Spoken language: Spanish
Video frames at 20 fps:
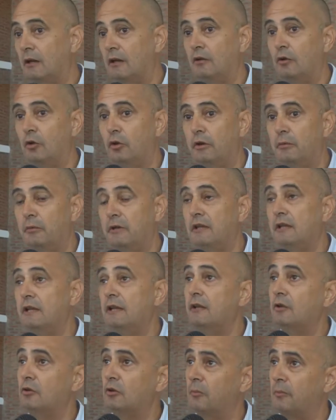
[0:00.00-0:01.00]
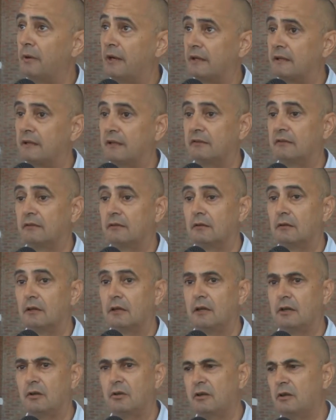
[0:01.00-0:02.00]
Lo dividiría en dos partes.
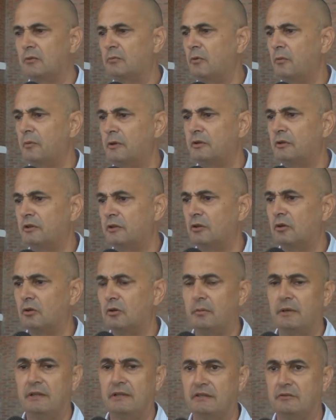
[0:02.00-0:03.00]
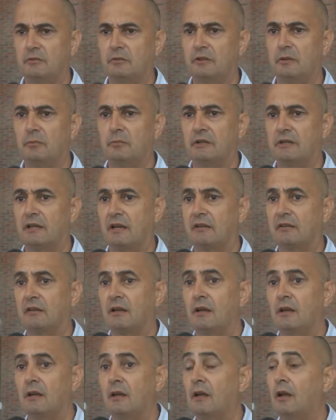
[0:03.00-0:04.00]
Creo que en un momento te lo comenté hace un tiempo atrás
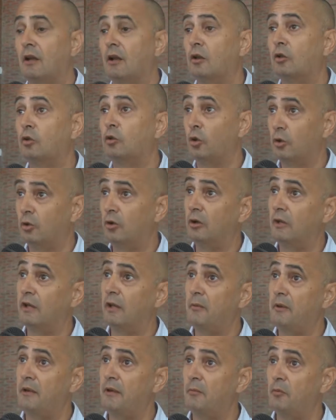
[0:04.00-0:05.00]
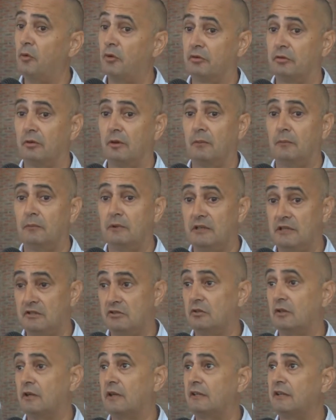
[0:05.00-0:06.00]
todo lo que habíamos
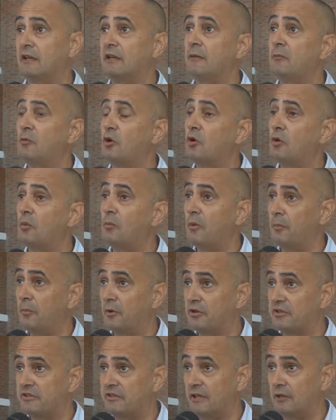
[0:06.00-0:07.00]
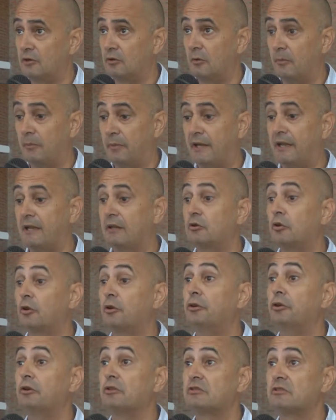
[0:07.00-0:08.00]
dicho que teníamos como proyecto para
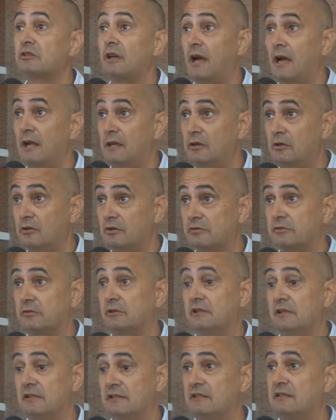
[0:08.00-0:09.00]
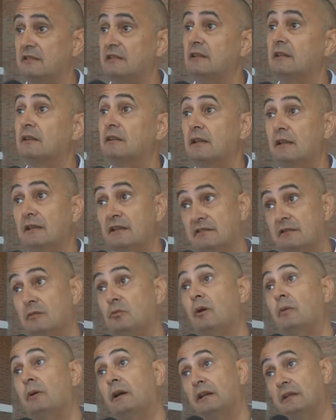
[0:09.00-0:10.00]
estos dos años,
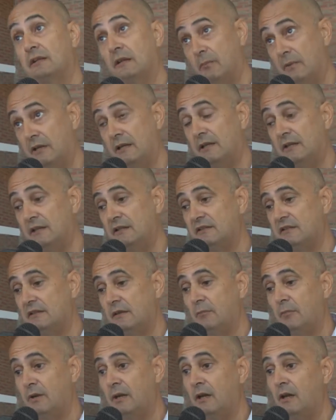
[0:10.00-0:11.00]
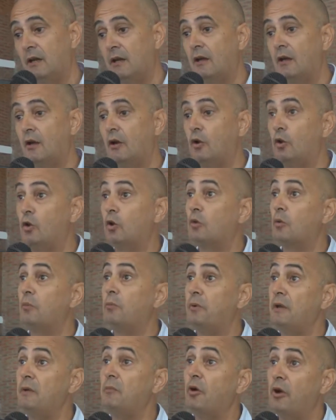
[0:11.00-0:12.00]
17-19 que termina en diciembre, lo
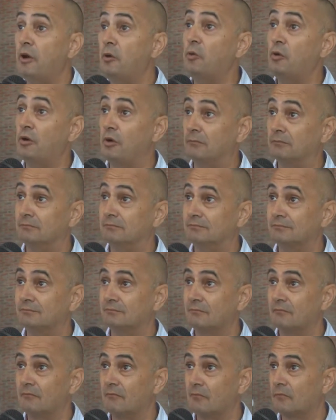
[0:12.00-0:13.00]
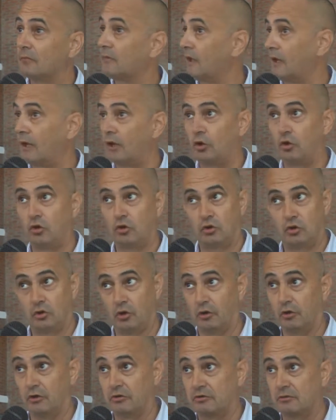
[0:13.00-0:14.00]
cumplimos en uno.
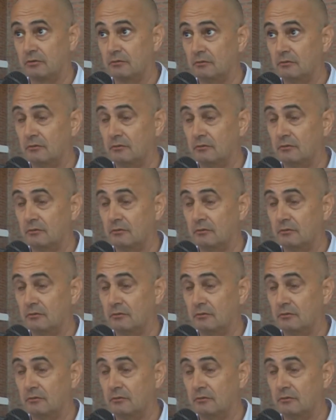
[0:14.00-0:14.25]
Todos.